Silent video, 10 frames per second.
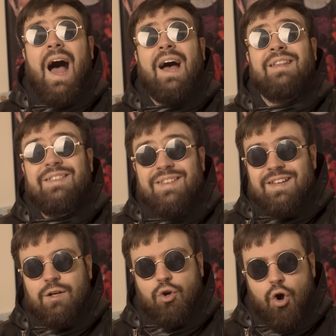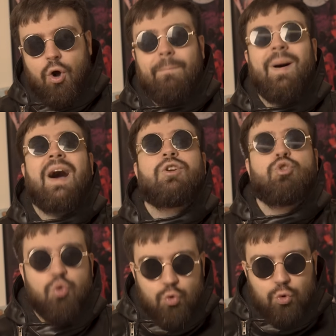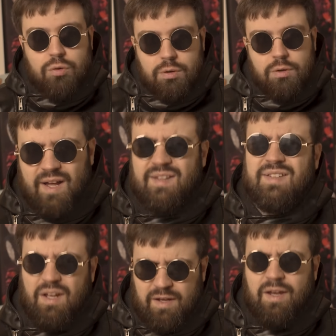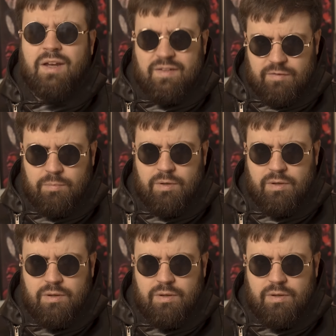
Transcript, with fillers: à 10 corps par jour. Un sacré rythme.